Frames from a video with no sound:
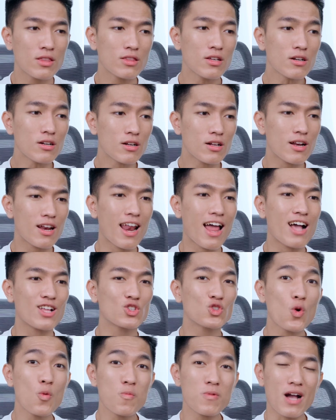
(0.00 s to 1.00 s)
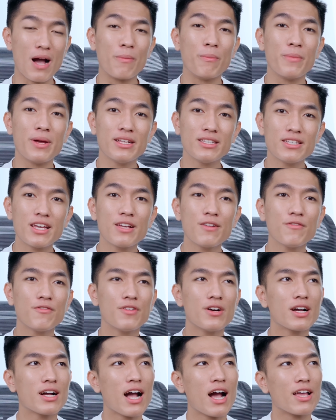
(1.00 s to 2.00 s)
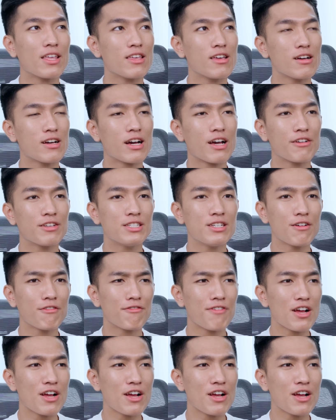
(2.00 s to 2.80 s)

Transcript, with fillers: tức là chung cảm biến chính với cả những cái chiếc